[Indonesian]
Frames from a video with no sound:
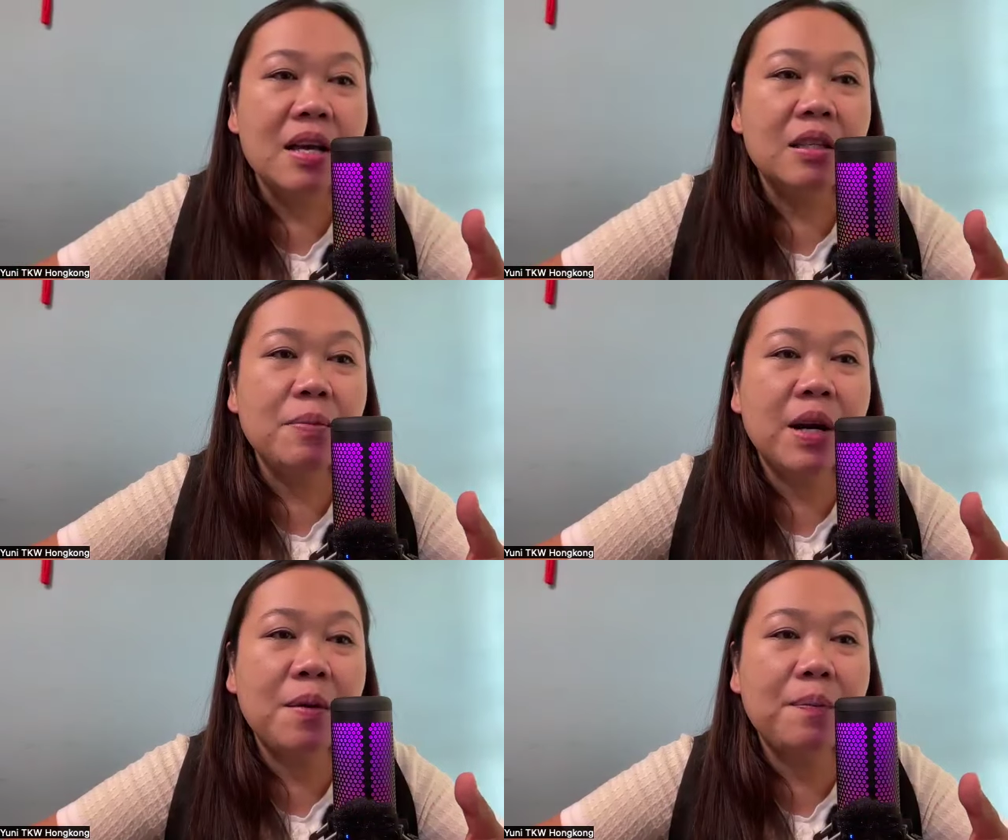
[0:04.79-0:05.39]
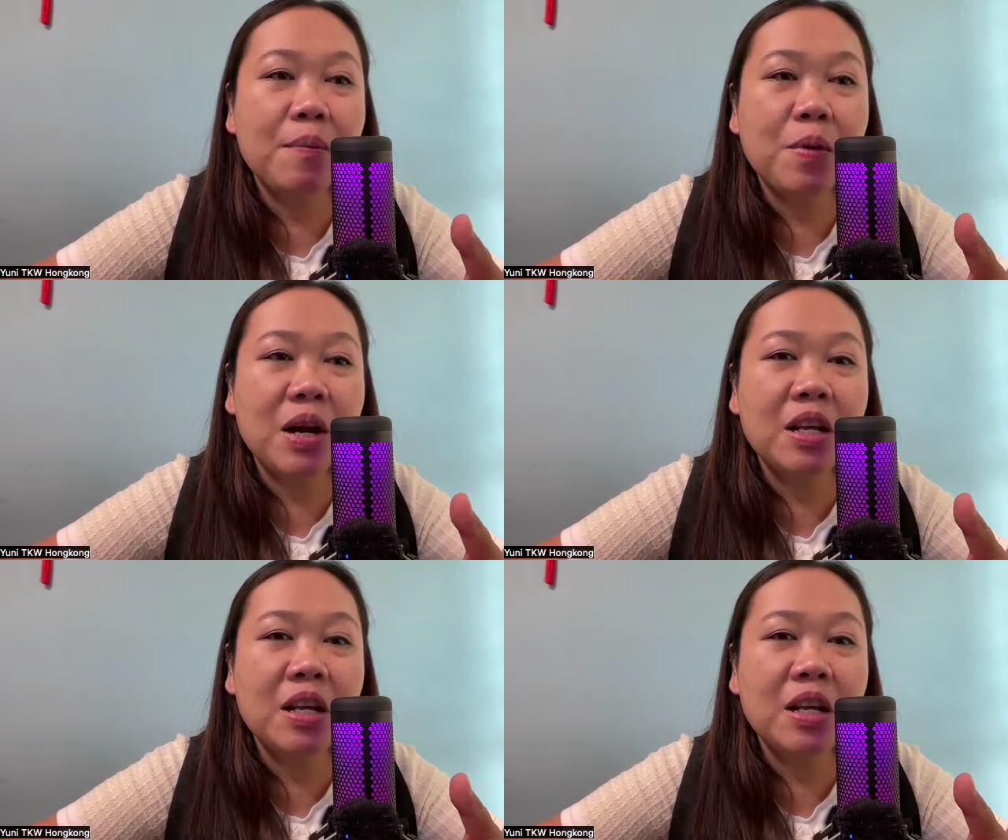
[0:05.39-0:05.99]
Sebenarnya
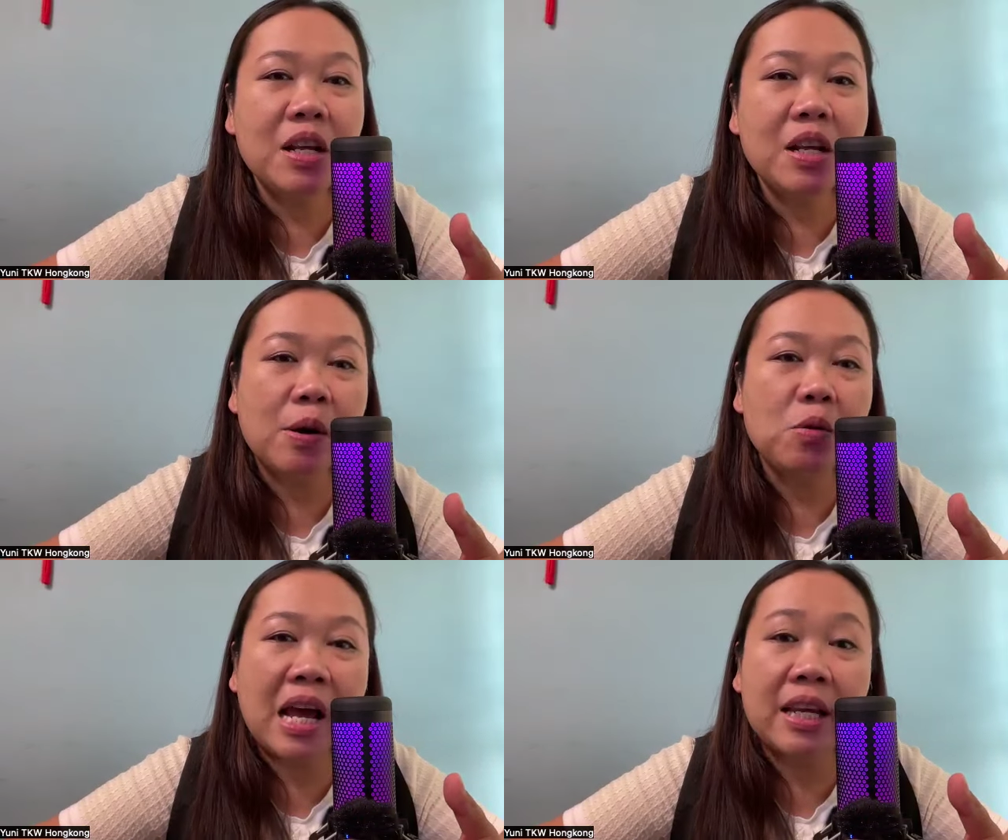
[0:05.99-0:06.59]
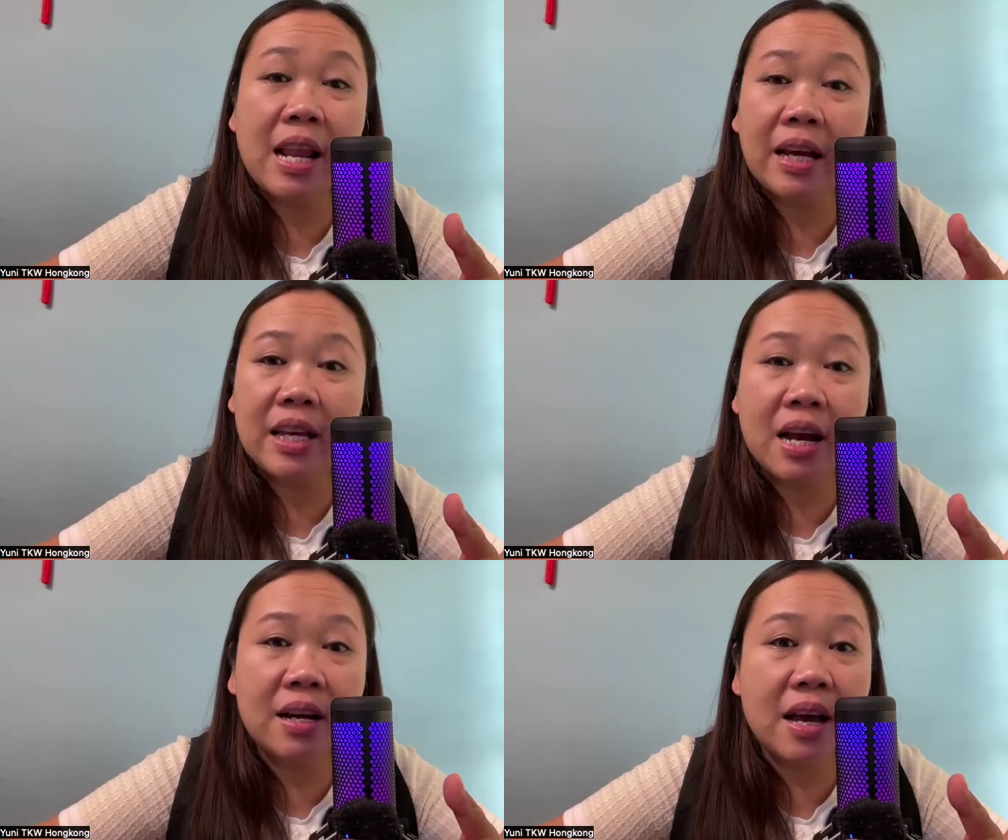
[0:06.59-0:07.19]
perempuan itu tidak perlu
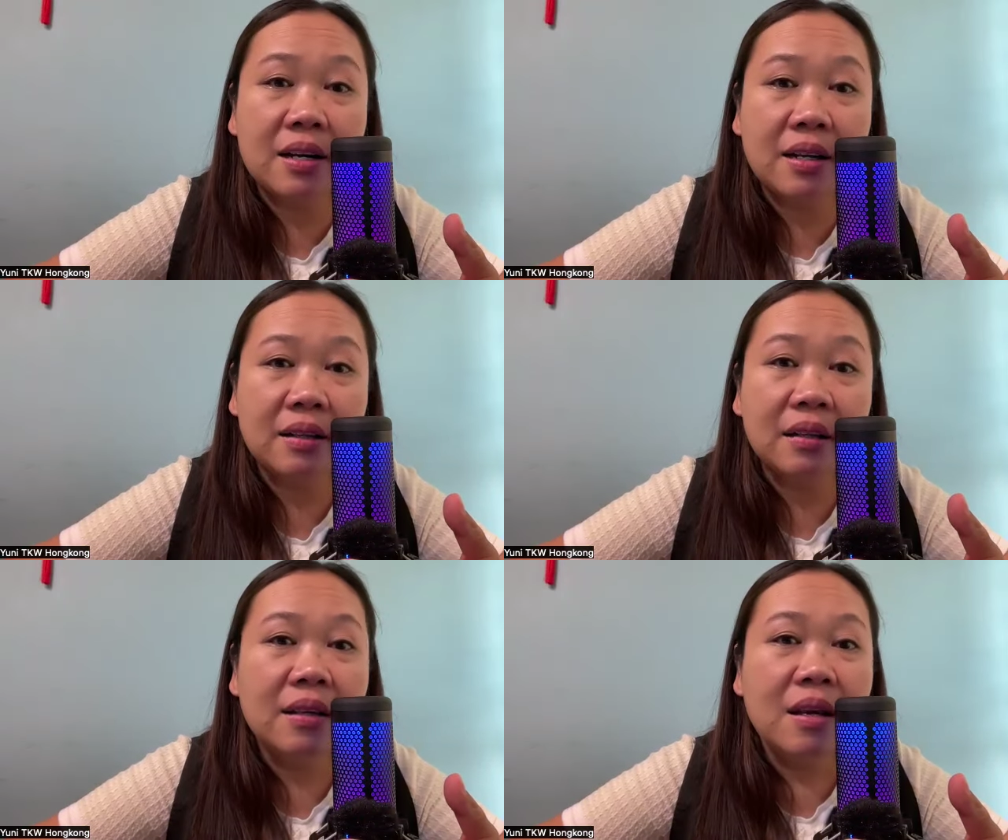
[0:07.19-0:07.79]
laki-laki yang ganteng,